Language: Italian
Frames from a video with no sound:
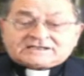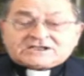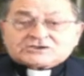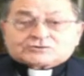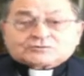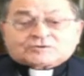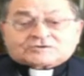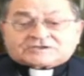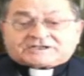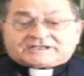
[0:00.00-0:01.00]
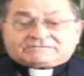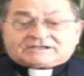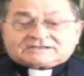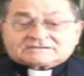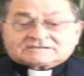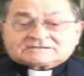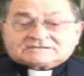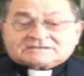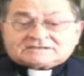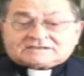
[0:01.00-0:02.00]
nessuno scrive.
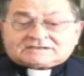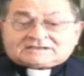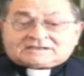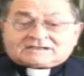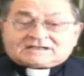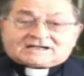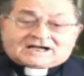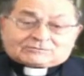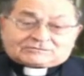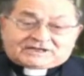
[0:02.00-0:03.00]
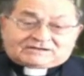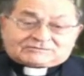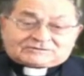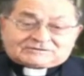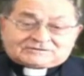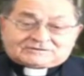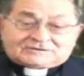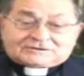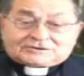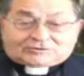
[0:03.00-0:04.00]
Caro diavolo,
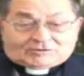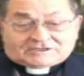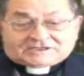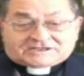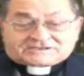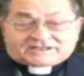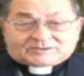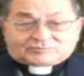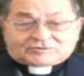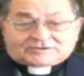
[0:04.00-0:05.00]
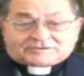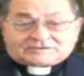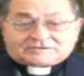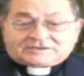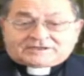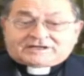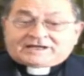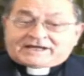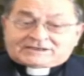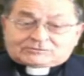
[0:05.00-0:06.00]
torna ad essere buono
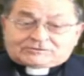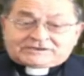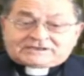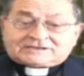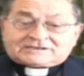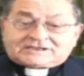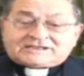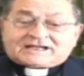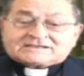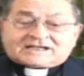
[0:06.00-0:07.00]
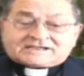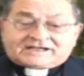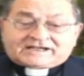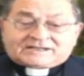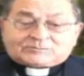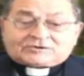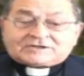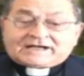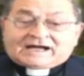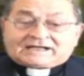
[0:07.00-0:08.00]
e noi ti riattaccheremo
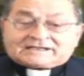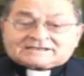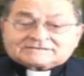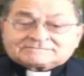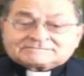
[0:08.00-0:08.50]
le ali.